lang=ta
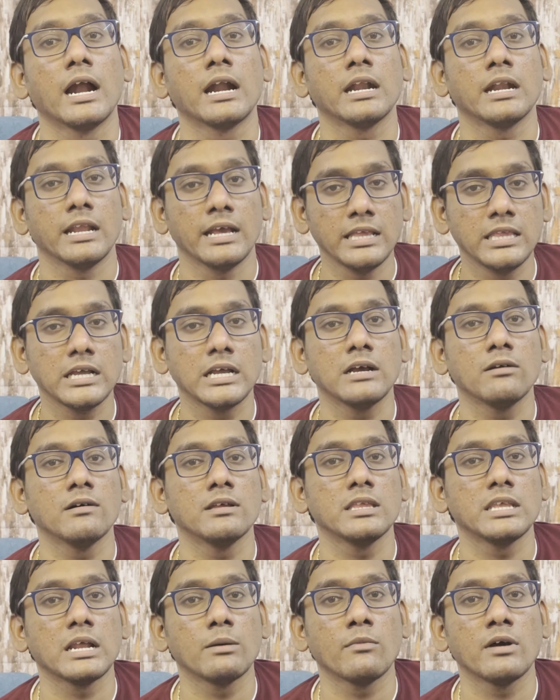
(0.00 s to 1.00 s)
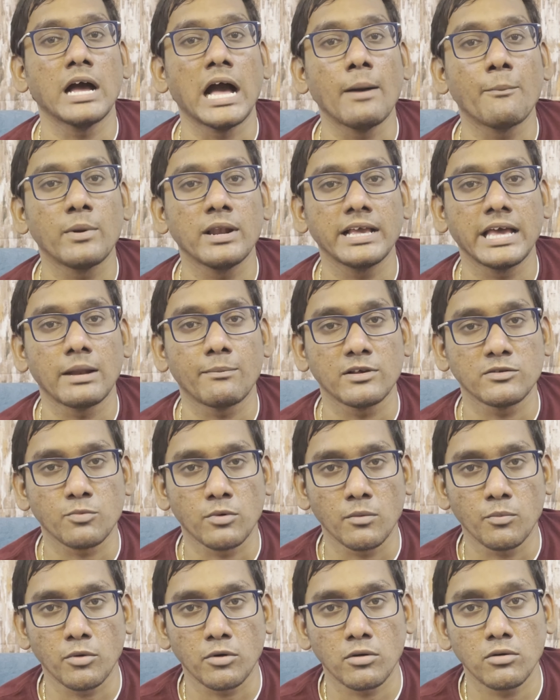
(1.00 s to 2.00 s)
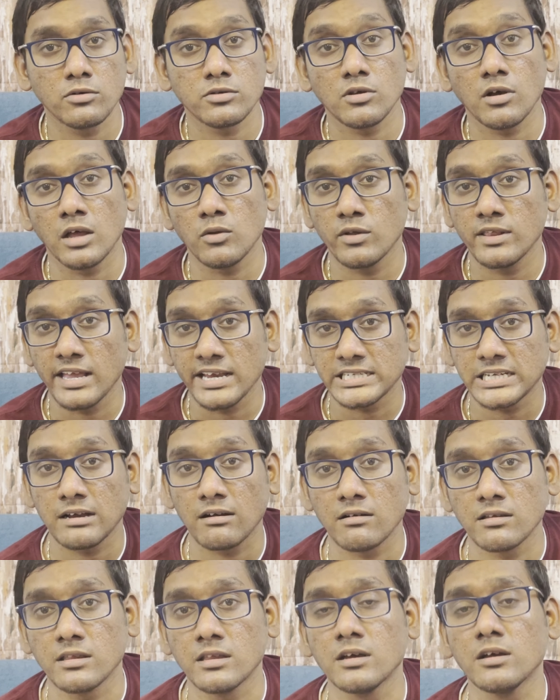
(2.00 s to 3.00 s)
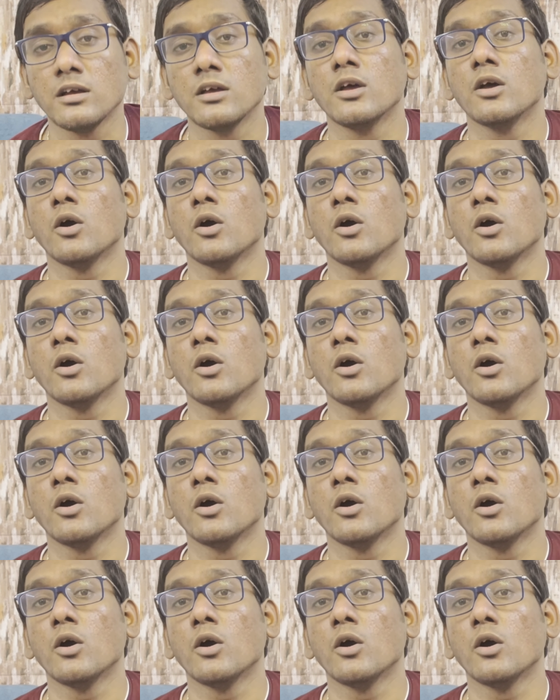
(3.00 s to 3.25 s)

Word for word: அண்ட் இதுக்கு வந்து நம்ம ஆப்பிள் கேர்ப்ளஸ் போட போகிறோம் ஸோ அது வந்து எக்ஸ்ட்ரா வந்து